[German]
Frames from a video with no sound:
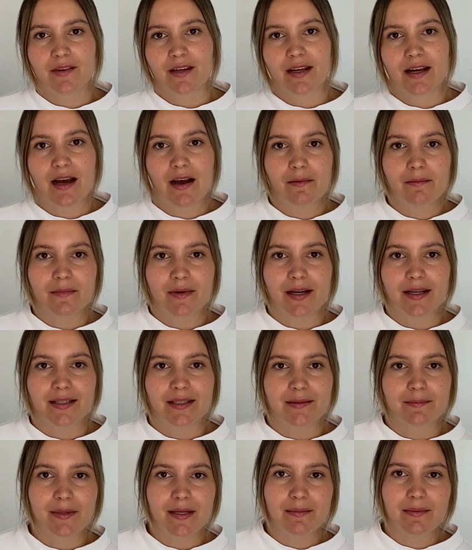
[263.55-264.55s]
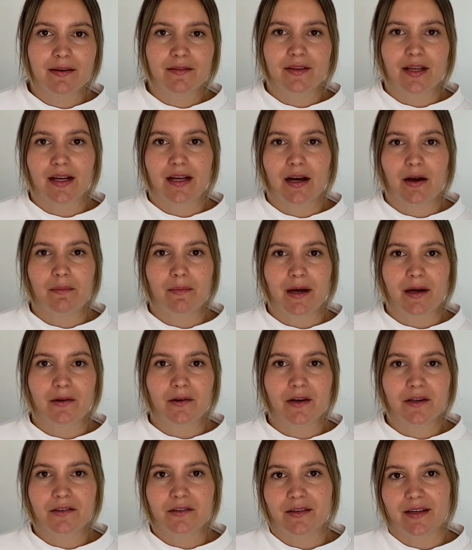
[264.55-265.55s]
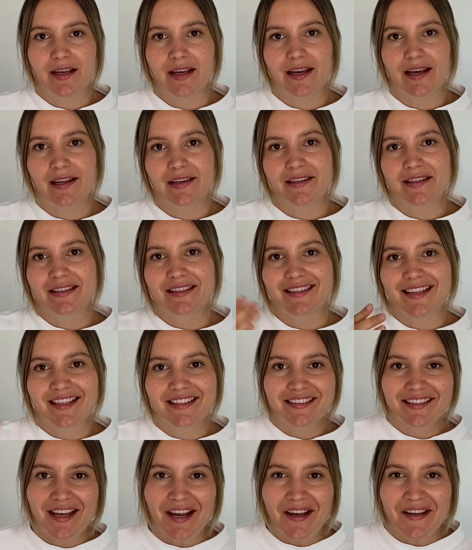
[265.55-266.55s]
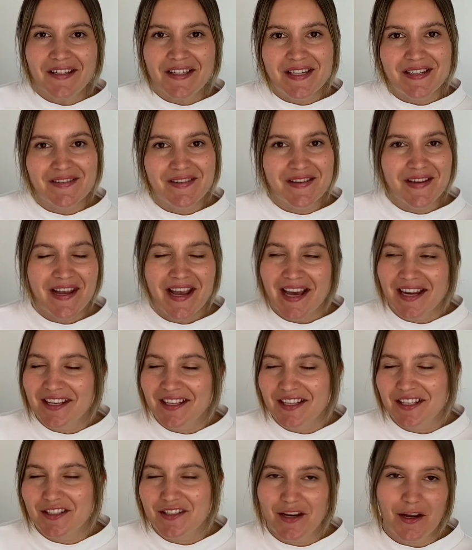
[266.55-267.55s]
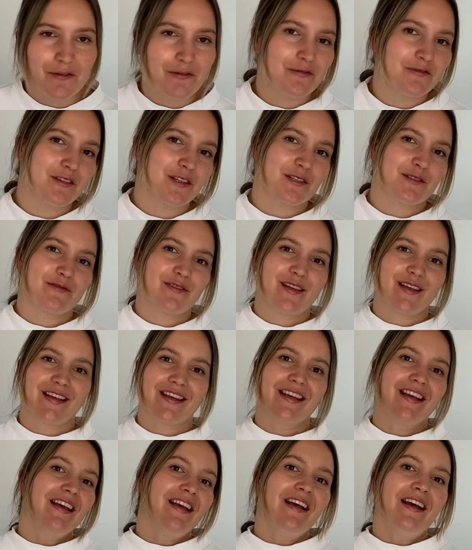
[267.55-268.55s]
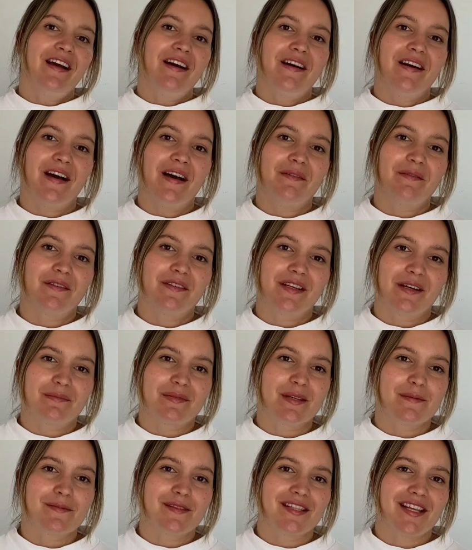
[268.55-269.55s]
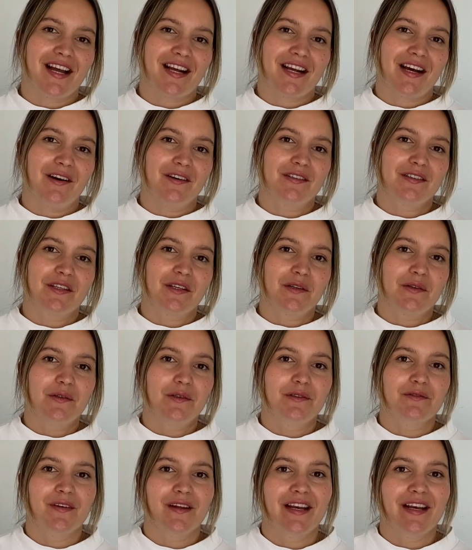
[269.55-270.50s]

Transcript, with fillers: Wir glauben an die Bibel und wir glauben an Gott und er hat in sechs Tagen die Erde geschaffen, deswegen ähm, und am siebten Tag ausgeruht.